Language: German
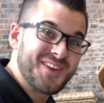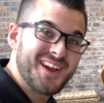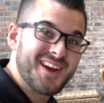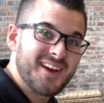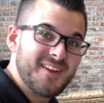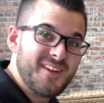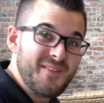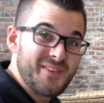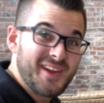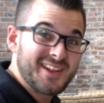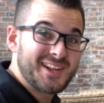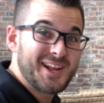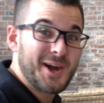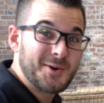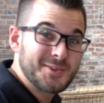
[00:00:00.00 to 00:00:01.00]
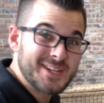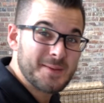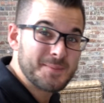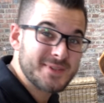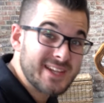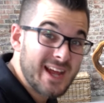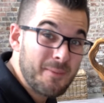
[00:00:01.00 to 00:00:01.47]
wieder das
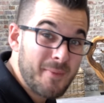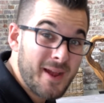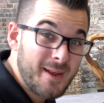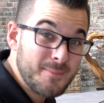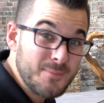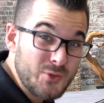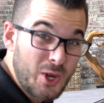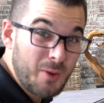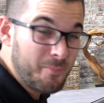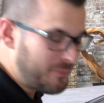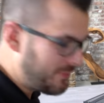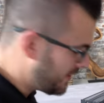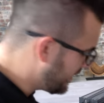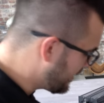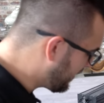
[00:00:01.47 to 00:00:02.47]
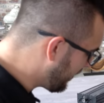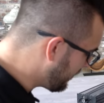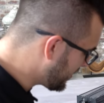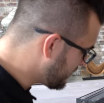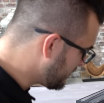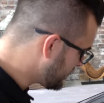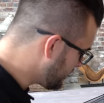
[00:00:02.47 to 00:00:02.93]
Grausamste an meinem Job. Ne? Ich
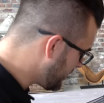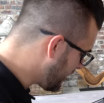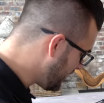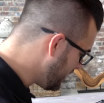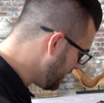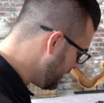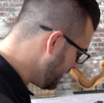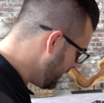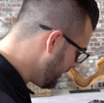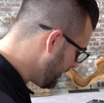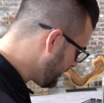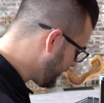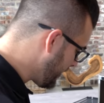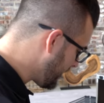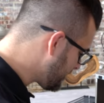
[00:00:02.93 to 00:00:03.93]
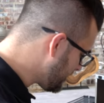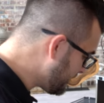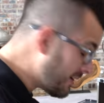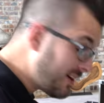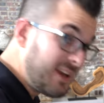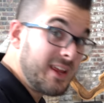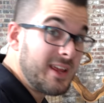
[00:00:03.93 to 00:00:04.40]
glaube, ich muss mal mir das
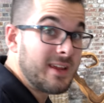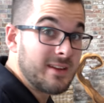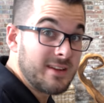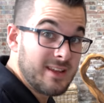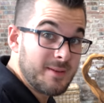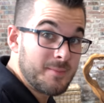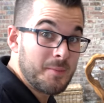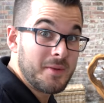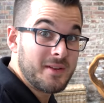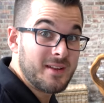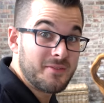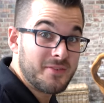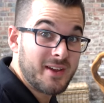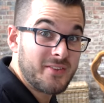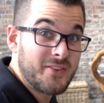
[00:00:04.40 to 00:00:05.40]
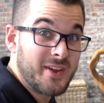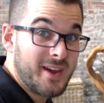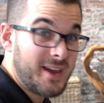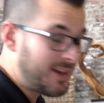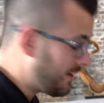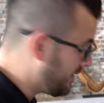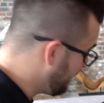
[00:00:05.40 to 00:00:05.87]
überlegen hier immer mit der
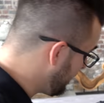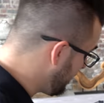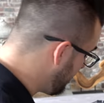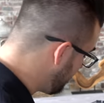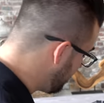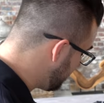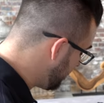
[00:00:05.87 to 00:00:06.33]
Fresserei. Immer.